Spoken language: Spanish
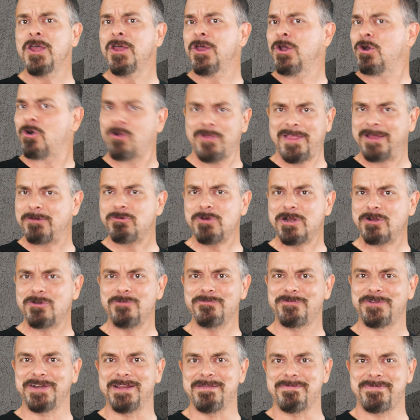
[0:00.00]
o dar una
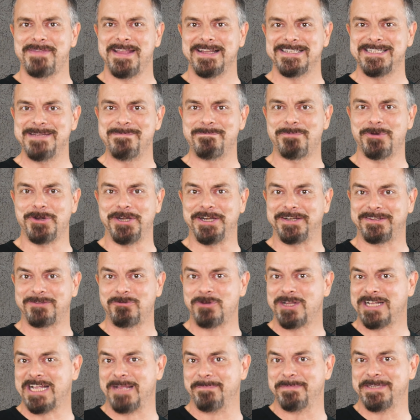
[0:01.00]
conferencia sin ponerte
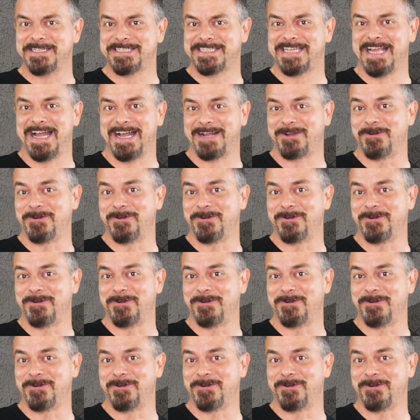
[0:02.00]
una camisa